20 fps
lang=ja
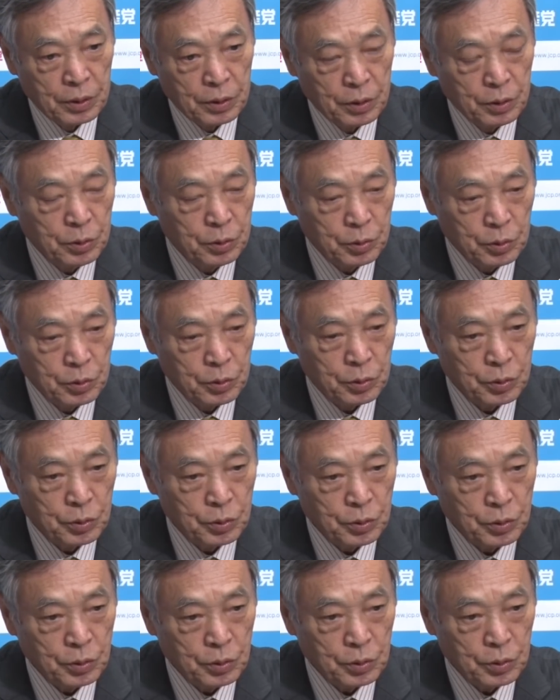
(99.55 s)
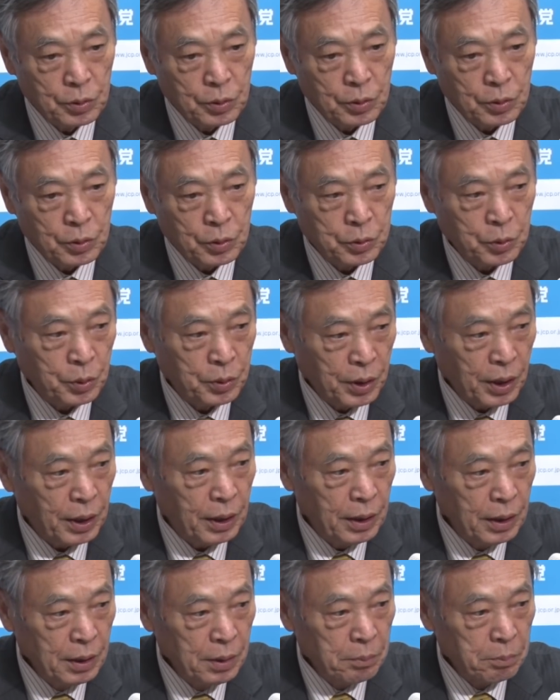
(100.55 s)
ということ
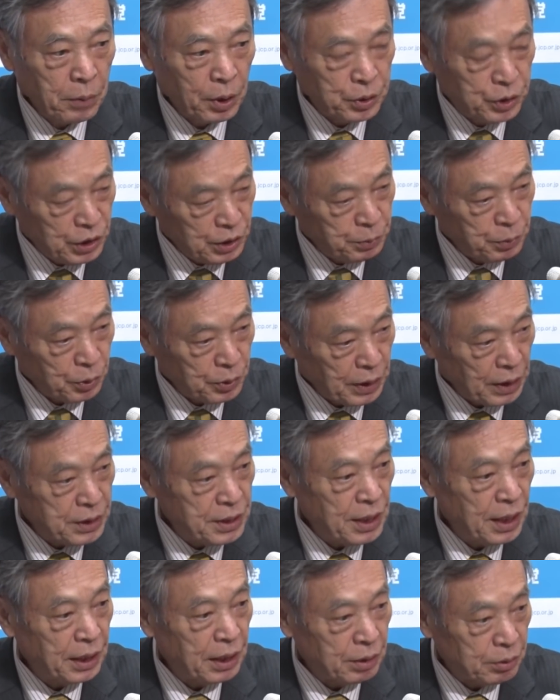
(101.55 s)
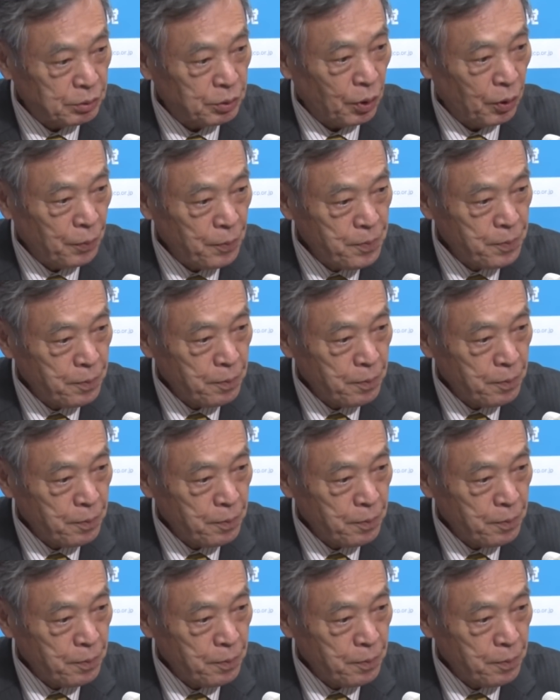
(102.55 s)
で、まあ、チームを立ち上げると